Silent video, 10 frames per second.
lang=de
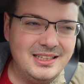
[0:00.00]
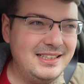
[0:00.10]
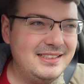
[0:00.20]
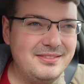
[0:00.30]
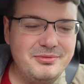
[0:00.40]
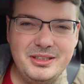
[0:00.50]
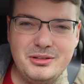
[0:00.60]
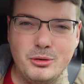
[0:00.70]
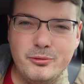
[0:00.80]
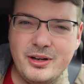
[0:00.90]
Äh, wie
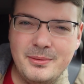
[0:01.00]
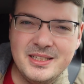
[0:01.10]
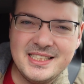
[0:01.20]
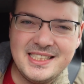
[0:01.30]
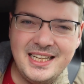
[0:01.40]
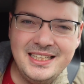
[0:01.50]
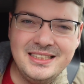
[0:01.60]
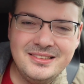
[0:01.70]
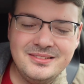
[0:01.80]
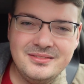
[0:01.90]
doof kann man
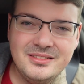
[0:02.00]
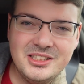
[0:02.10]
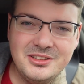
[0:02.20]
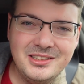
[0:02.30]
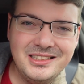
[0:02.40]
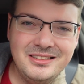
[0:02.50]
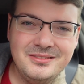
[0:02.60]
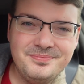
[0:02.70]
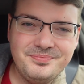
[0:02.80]
sein? Sorry.